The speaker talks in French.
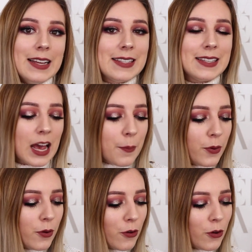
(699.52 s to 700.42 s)
C'est un
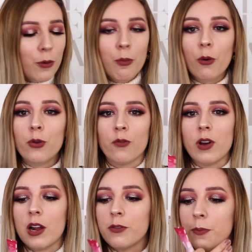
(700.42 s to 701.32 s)
peu brouillon,
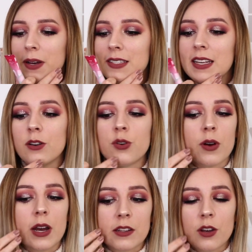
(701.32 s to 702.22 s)
voilà, faut passer avec le
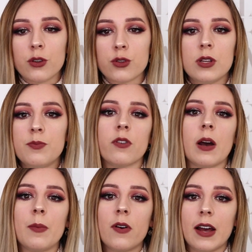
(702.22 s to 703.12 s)
correcteur ensuite pour
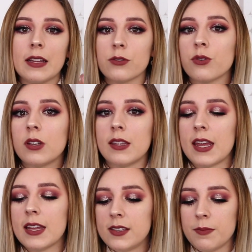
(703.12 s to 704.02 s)
vraiment avoir un truc
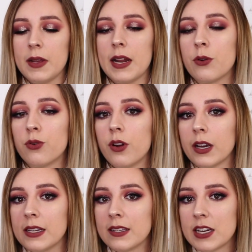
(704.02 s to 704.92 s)
net, mais la
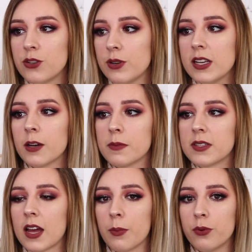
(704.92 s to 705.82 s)
couleur est très jolie comme
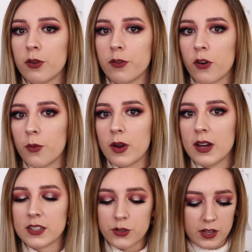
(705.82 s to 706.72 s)
ça, un peu
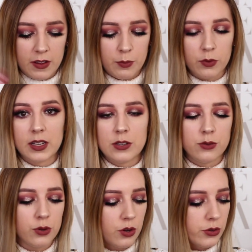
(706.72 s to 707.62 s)
framboise, hein, je vous avais montré
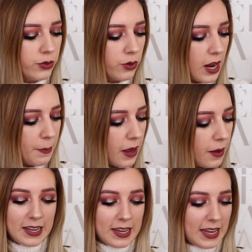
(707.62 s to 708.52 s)
sur, euh, sur la
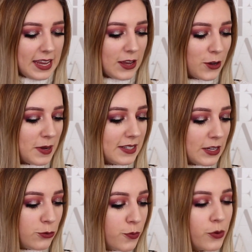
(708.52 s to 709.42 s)
main. Et bah,
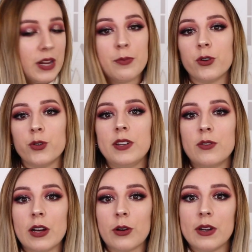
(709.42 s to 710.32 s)
c'est tout pour les produits
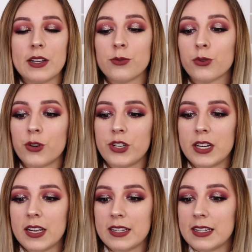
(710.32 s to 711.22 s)
de la collection que
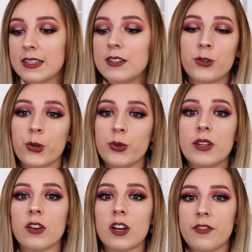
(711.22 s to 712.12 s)
j'ai testé
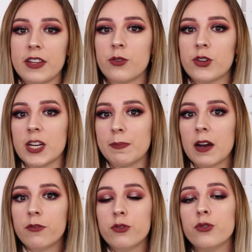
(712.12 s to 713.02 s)
aujourd'hui dans la vidéo, j'ai
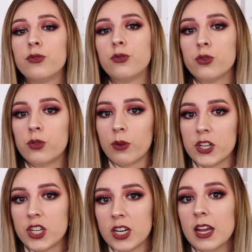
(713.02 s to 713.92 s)
pas voulu tout
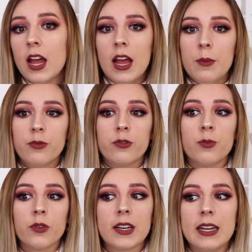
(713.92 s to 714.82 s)
swatcher vous
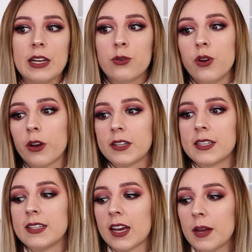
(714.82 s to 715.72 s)
montrer les couleurs
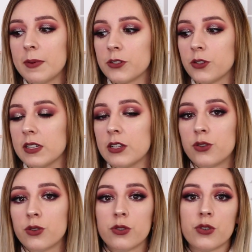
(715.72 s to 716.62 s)
etc parce que des
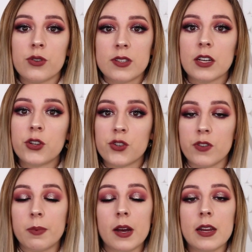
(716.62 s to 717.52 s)
choses je sais que je
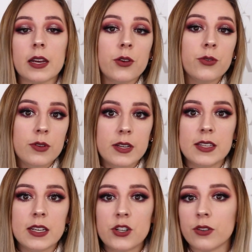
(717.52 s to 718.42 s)
vais pas les
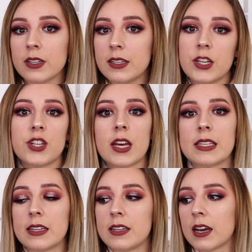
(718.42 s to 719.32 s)
réutiliser j'en ai déjà
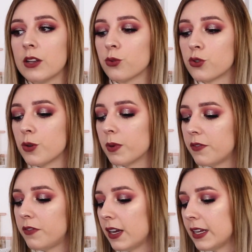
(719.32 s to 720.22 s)
etc donc je
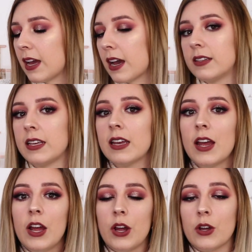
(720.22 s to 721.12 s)
préfère les garder
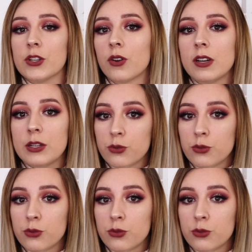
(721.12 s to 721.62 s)
euh, sans les